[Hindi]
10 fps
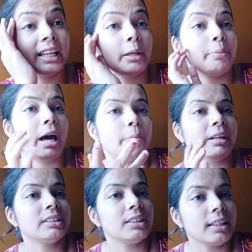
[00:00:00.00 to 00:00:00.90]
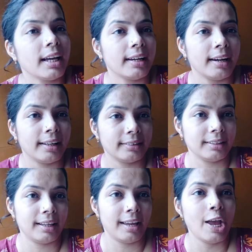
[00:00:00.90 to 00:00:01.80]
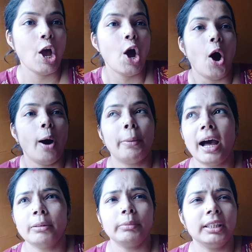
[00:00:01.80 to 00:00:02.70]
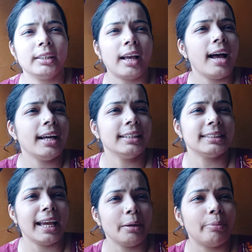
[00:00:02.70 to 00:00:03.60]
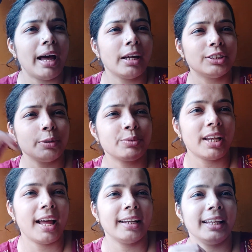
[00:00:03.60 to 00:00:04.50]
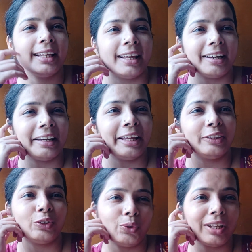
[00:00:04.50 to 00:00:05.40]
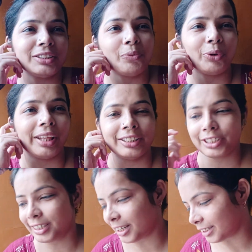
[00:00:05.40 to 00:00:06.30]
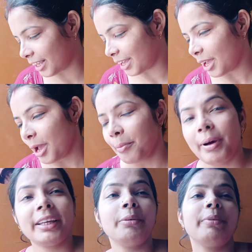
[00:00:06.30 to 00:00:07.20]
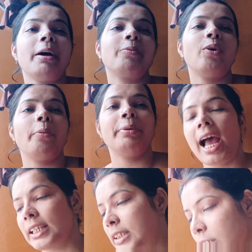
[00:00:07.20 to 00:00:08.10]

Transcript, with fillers: के लिए बार बार जिद करने लगती हैं अब आदमी कहाँ जाए बाहर चिप्स लाने करने तो थोड़ा सा वो टेंशन रहता है बाकी मैं आपको अभी आज